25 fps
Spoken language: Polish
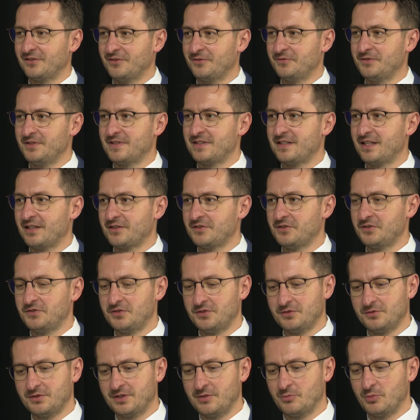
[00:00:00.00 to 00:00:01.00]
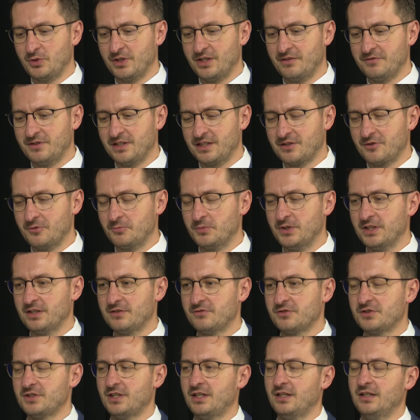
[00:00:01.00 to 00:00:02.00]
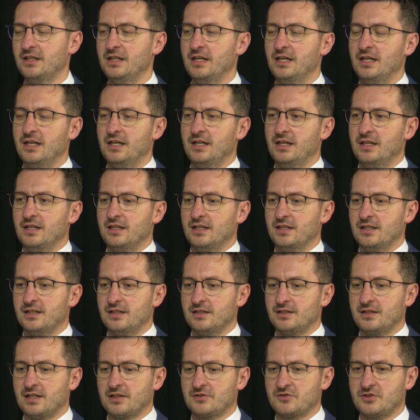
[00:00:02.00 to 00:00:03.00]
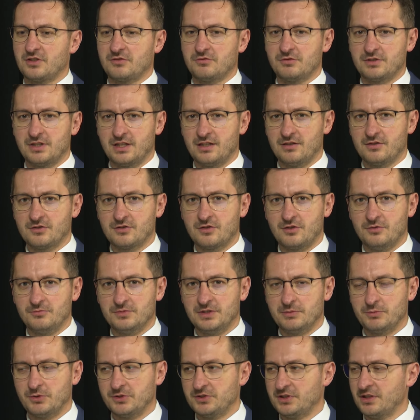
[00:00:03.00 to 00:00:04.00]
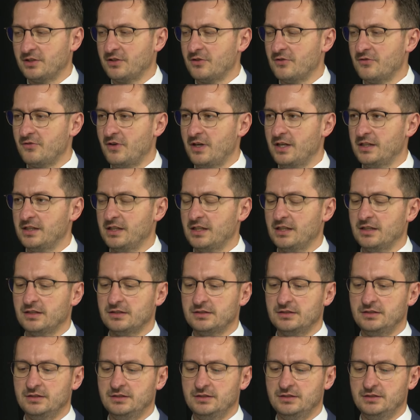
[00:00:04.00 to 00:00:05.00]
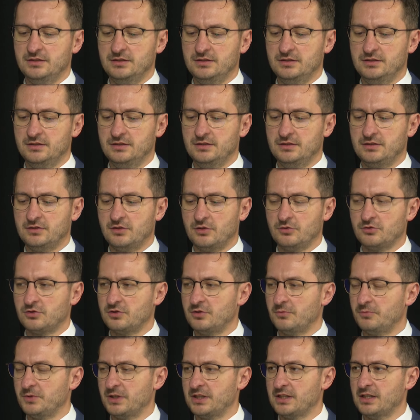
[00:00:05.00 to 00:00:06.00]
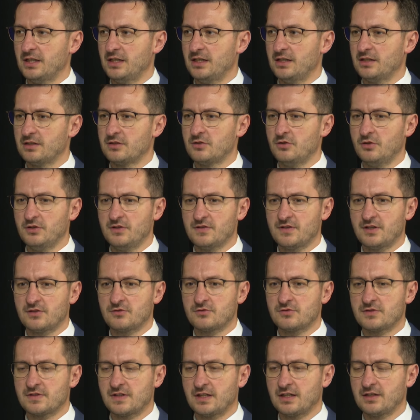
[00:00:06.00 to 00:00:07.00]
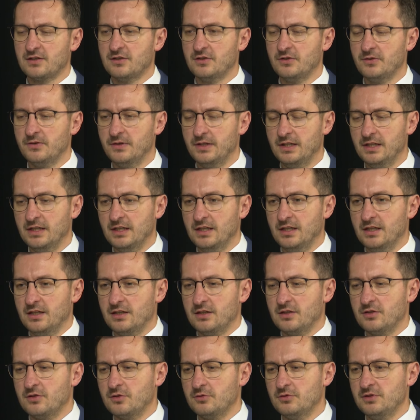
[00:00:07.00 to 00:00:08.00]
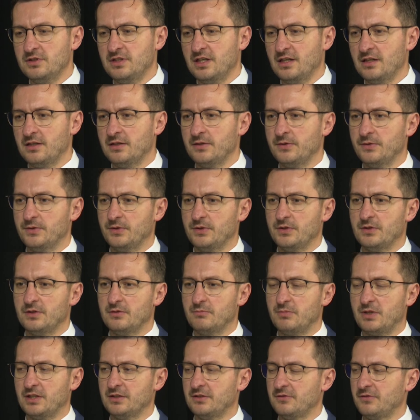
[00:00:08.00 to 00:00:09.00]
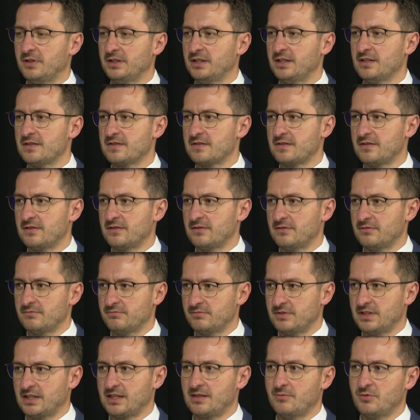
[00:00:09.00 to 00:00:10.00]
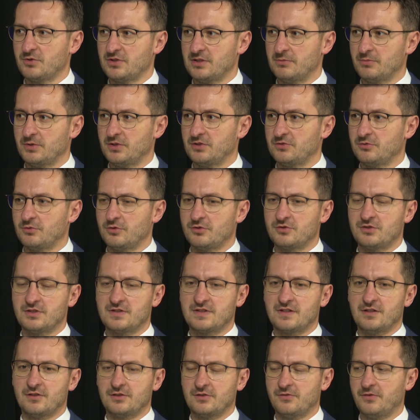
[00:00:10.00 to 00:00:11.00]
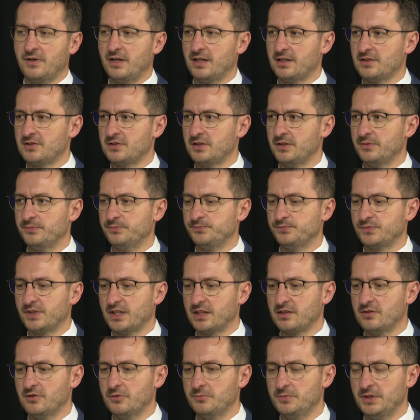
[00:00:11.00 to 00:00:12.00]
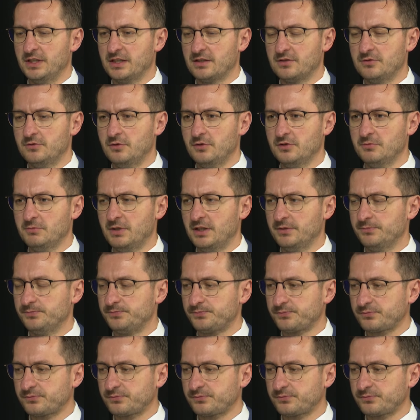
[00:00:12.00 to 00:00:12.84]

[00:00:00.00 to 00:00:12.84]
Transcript: Dowista gdzieś się tutaj pojawia jako pierwsza. Także tutaj ogromne podziękowania i, i to już dobiega końca 6 grudnia. Planowane jest takie, można powiedzieć, uroczyste otwarcie tego obiektu. On ma